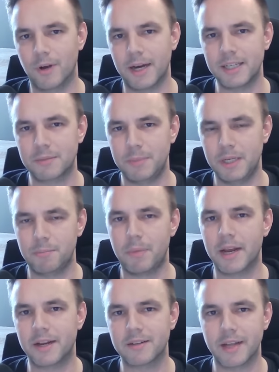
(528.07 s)
also High
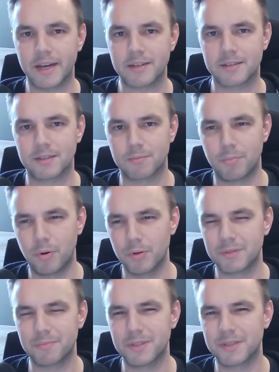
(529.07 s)
Speed Packet Access
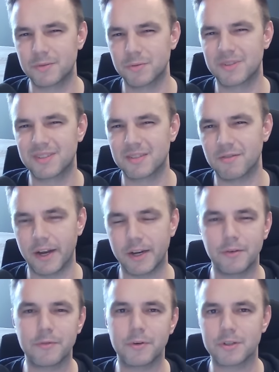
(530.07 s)
Plus bis zu
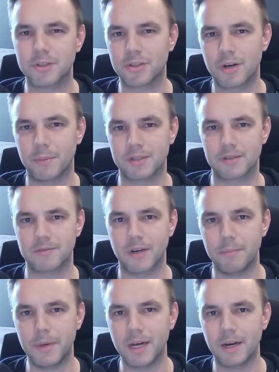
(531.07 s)

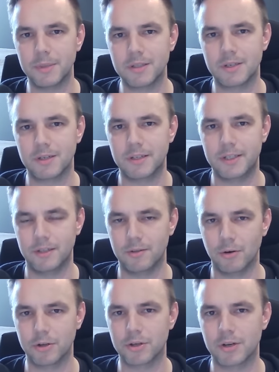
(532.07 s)
42,2 Megabit hier in
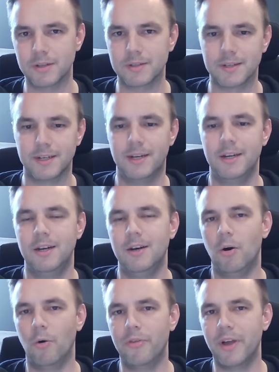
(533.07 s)
Deutschland. Und dann
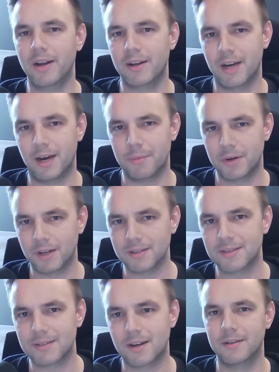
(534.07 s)
kam ganz
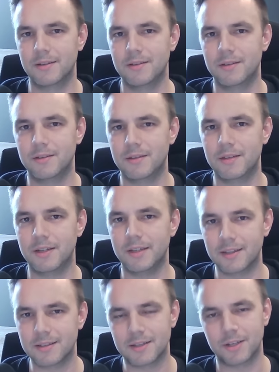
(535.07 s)
klar den jetzigen
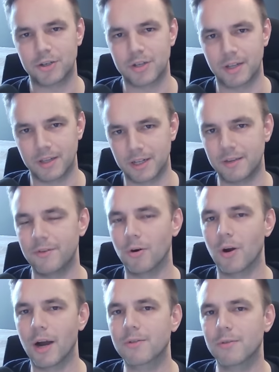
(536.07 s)
Standard, den wir auch
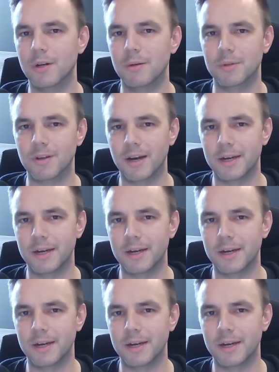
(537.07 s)
aktuell betreiben,